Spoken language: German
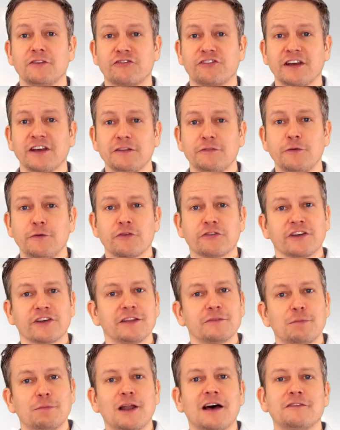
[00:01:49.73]

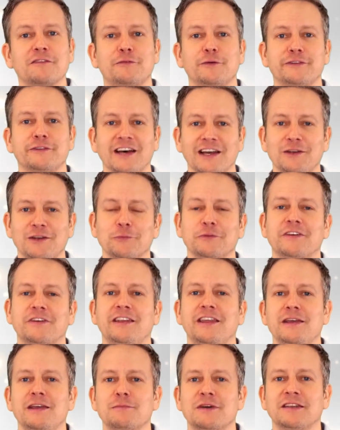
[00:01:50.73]
Schritt-für-Schritt-Plan für dein
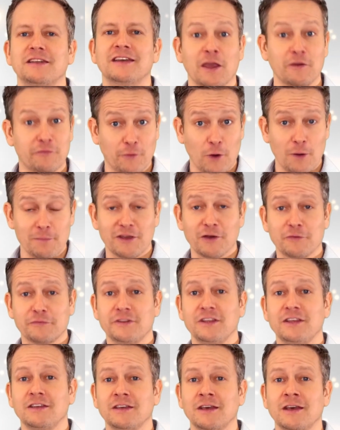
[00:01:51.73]
Unternehmen. Ich freue mich auf
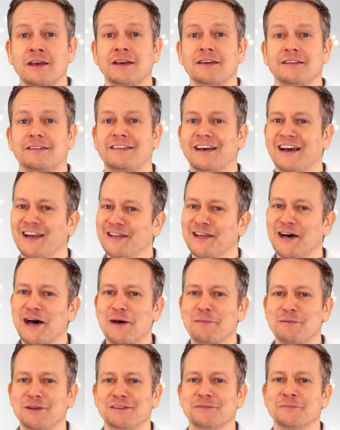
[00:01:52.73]
dich, dein
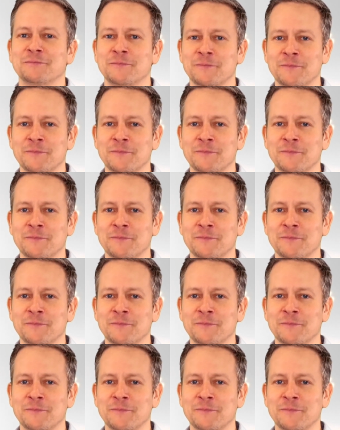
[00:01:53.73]
Armin.